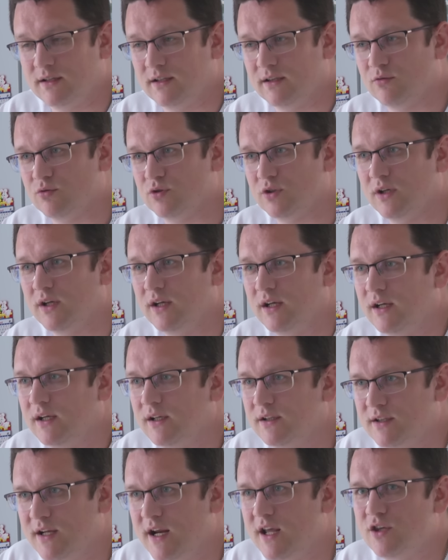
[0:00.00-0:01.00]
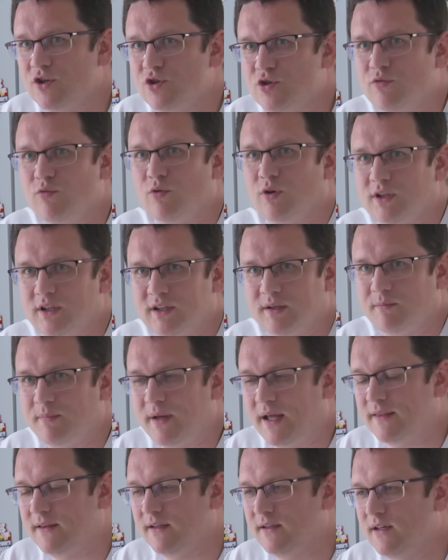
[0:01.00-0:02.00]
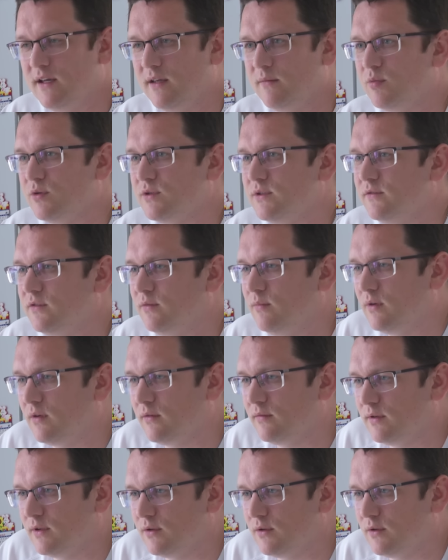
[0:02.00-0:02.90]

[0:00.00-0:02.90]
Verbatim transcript: Это уже третий, четвертый, там пятый день после выборов.